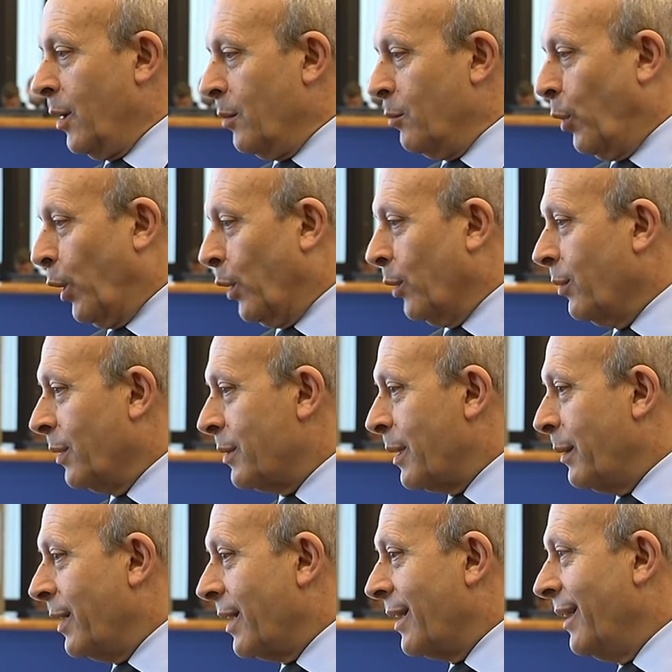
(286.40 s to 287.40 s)
Bueno, vamos
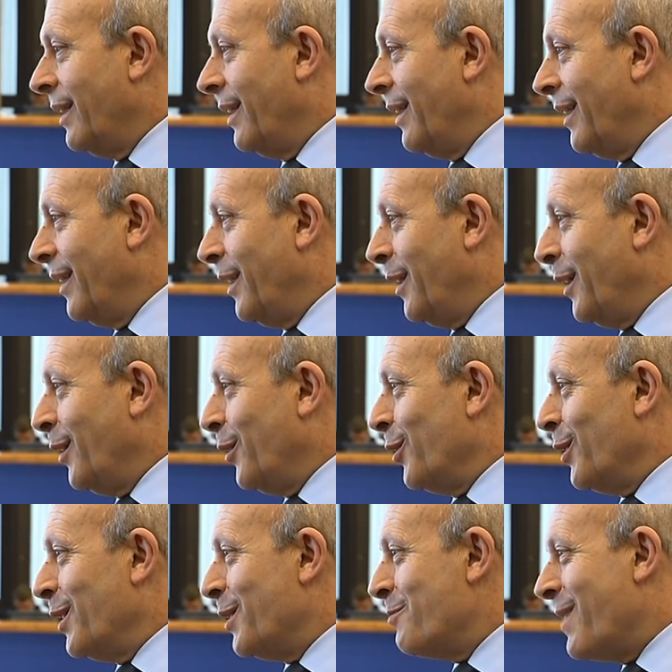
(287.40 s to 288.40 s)
a ver, eh,
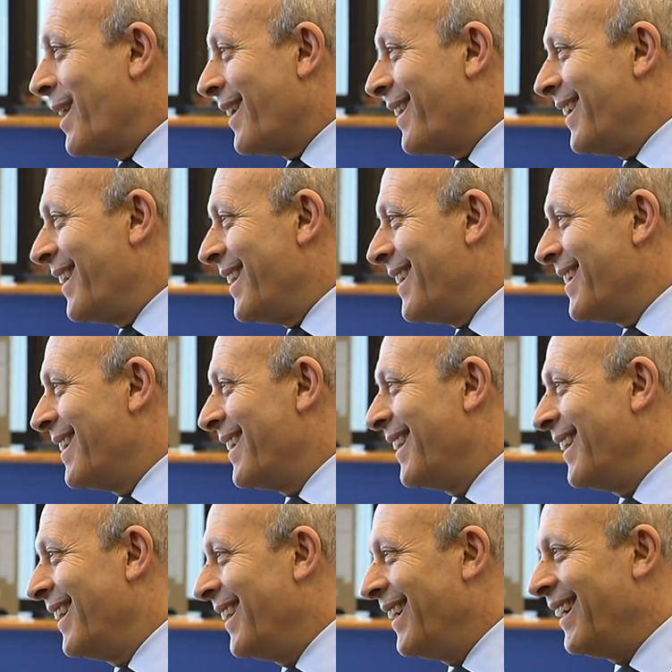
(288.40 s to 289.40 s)
hoy es martes,
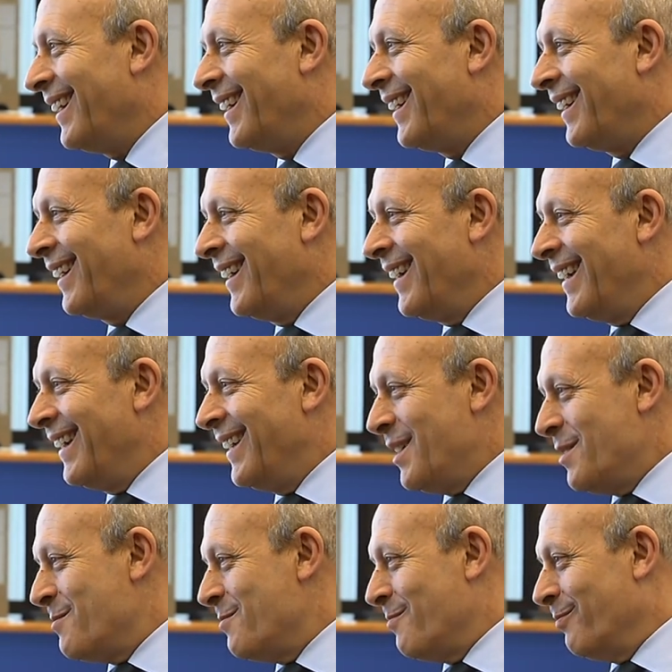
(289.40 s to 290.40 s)
eh,
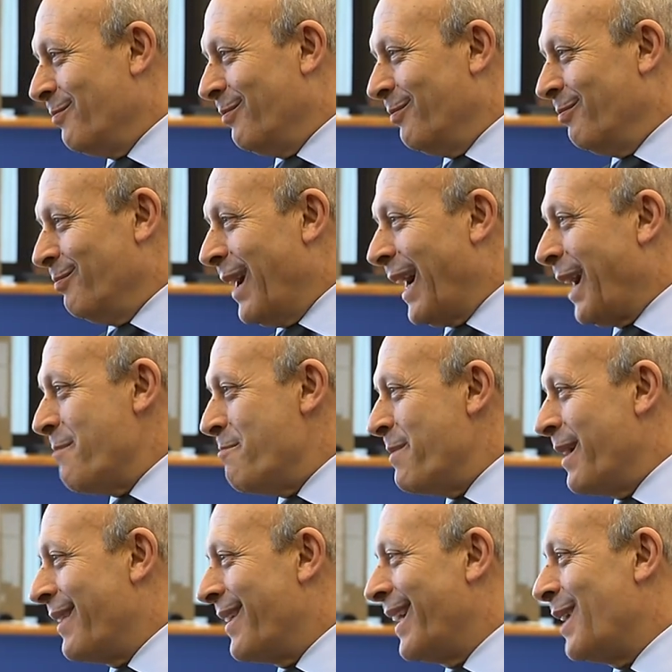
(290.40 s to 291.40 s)
van a
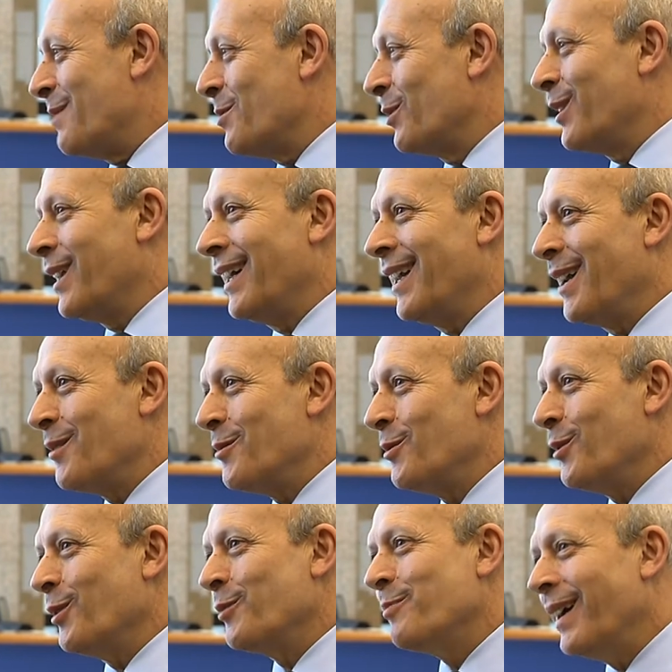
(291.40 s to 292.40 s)
empezar a votar
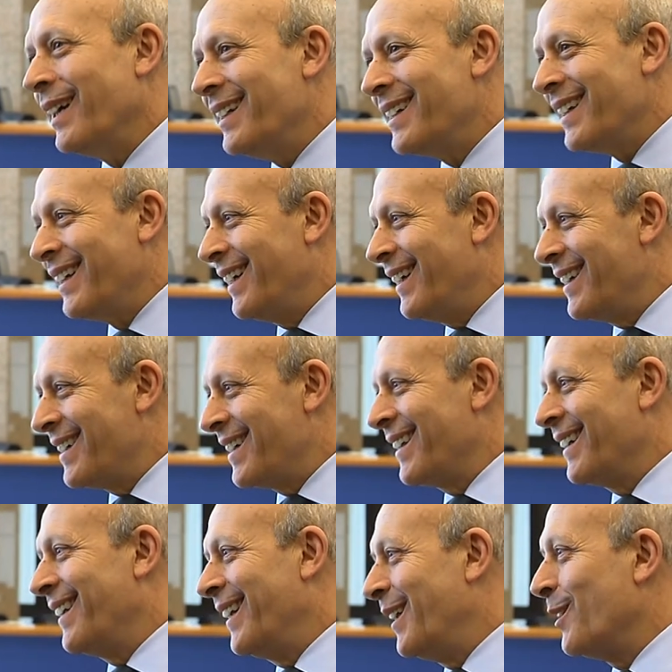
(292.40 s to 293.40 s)
algunos países
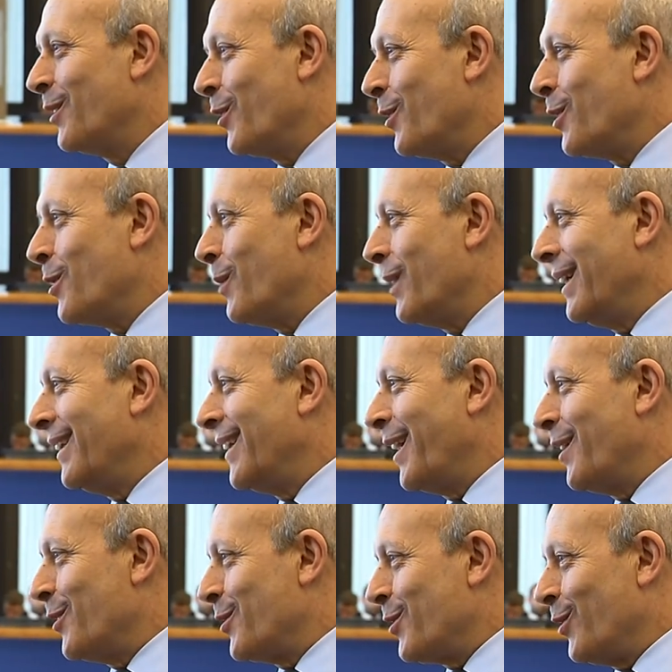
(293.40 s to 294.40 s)
dentro de
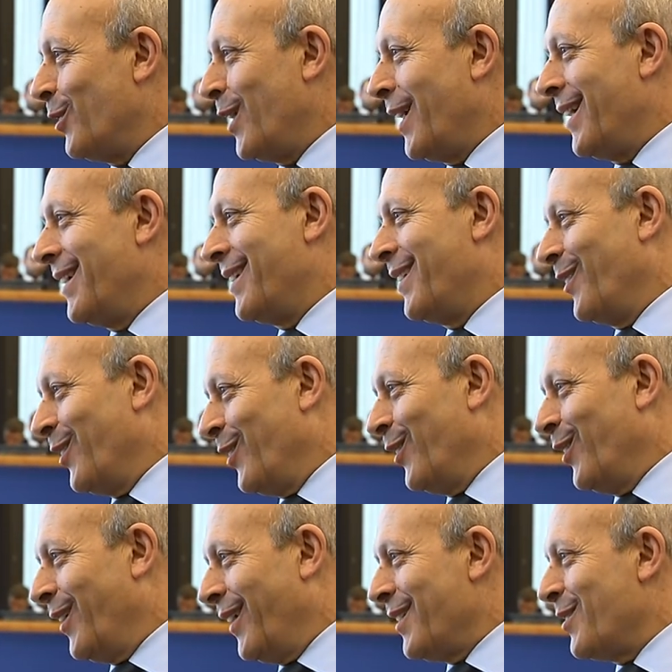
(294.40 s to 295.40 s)
48 horas, yo
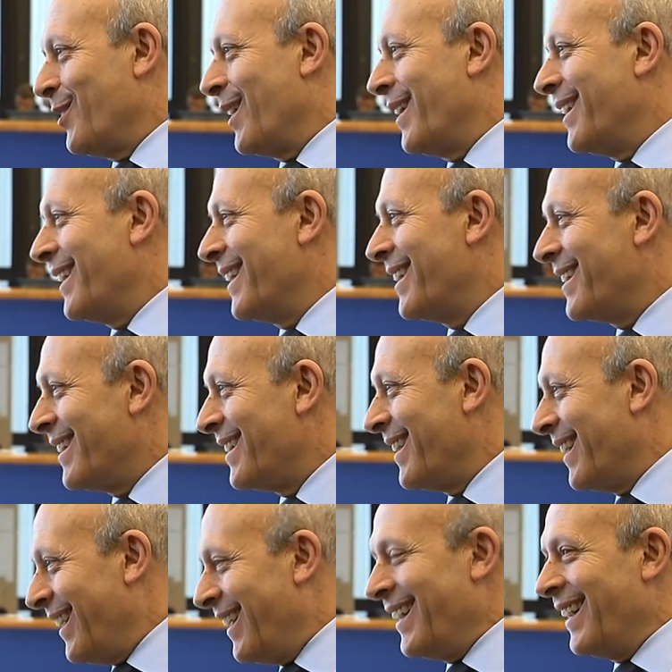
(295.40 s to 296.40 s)
creo que es hora de que se
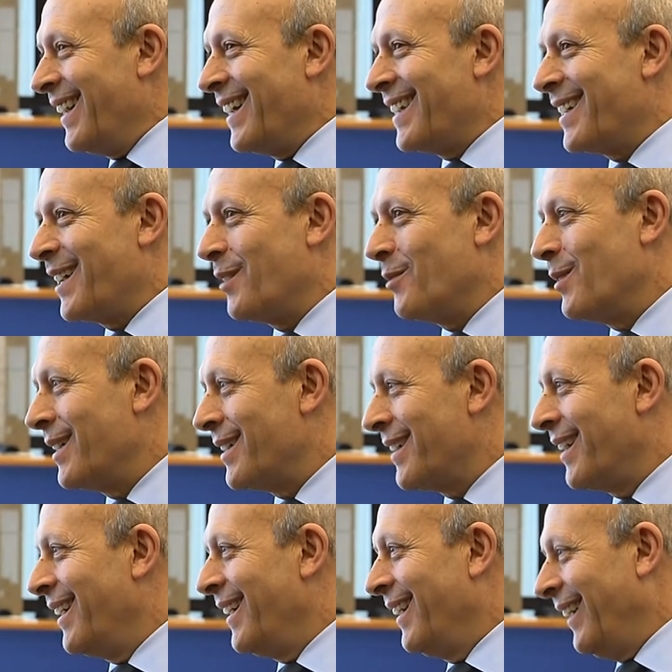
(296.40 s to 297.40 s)
en las aguas
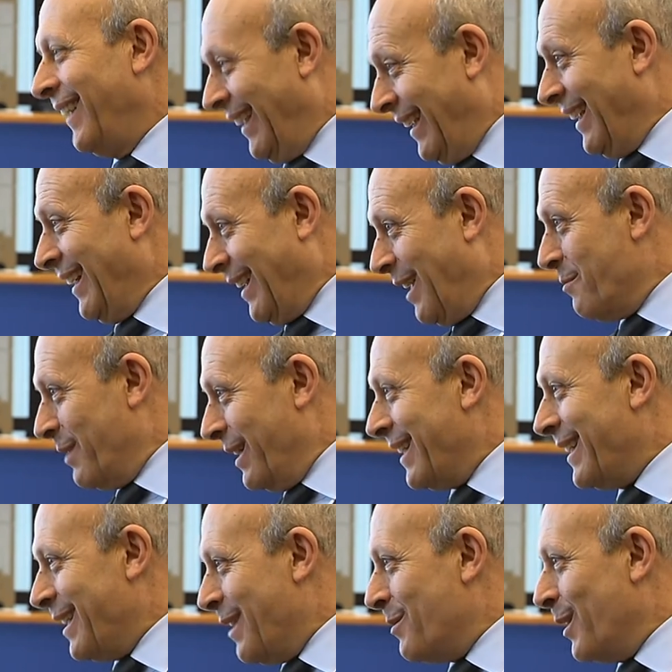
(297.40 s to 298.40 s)
y que
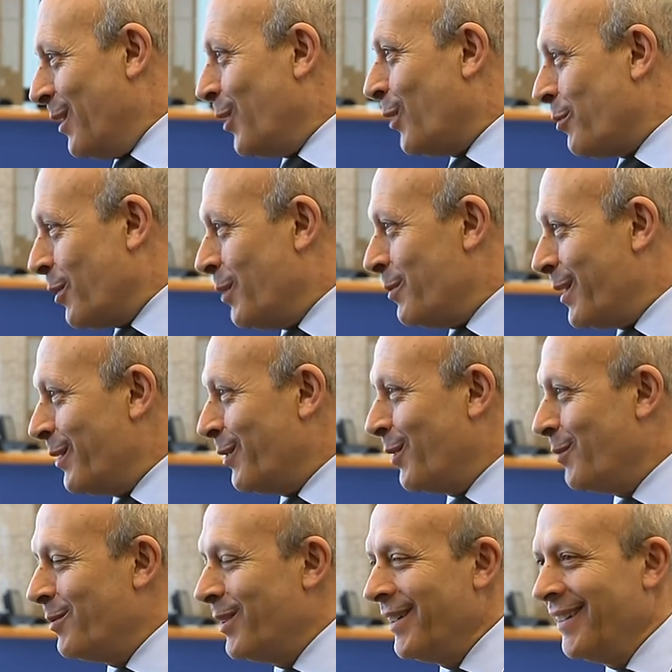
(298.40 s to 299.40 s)
realmente se hable de los problemas de
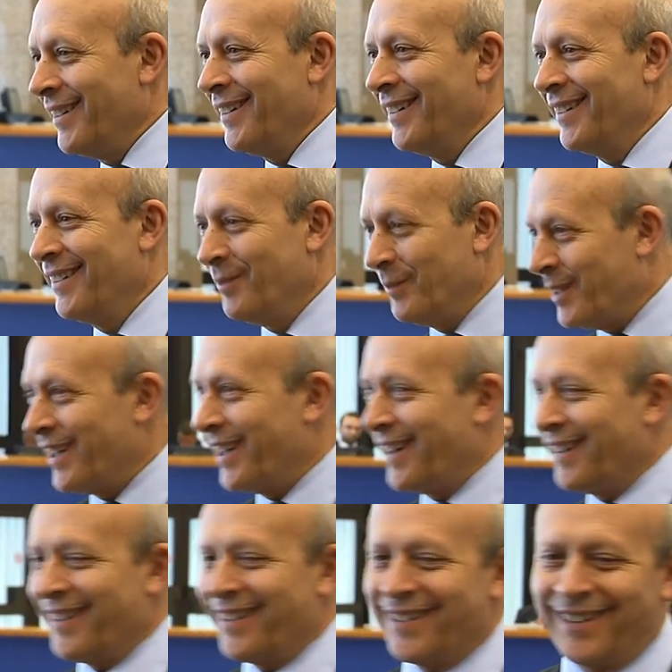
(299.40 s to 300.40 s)
Europa. Muchas gracias.